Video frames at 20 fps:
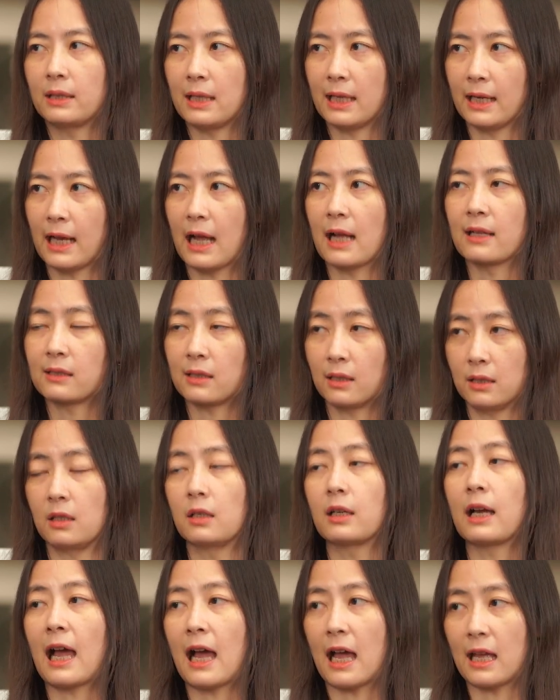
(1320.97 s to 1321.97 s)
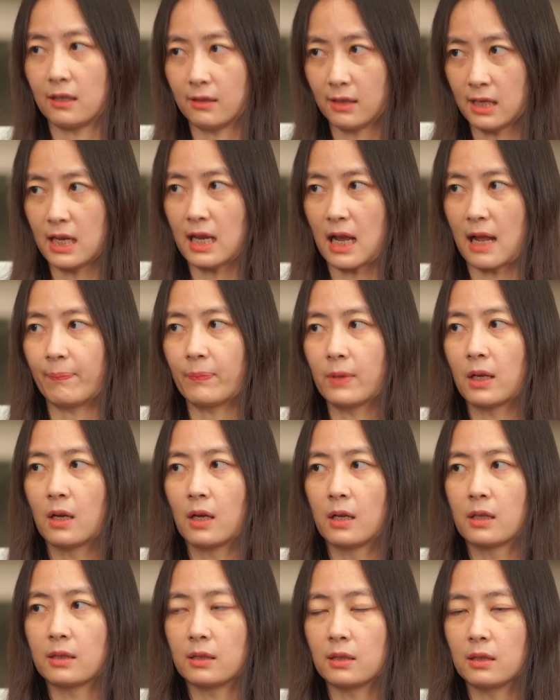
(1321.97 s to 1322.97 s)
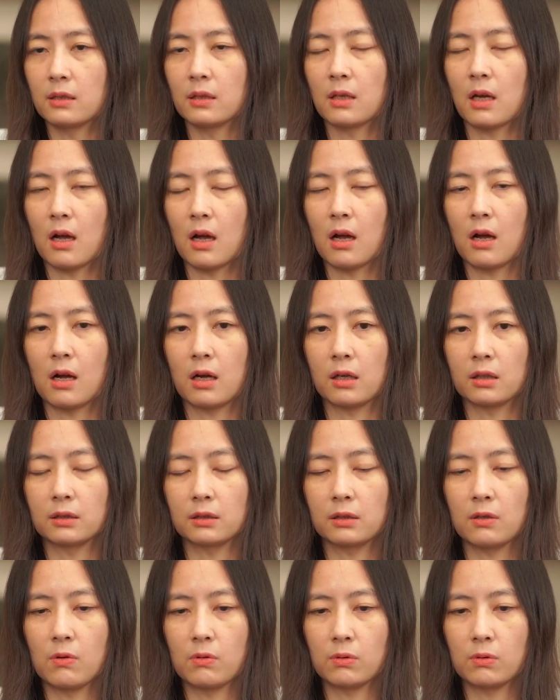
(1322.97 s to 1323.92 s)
ในการเสนอขายเหรียญ ซึ่งตร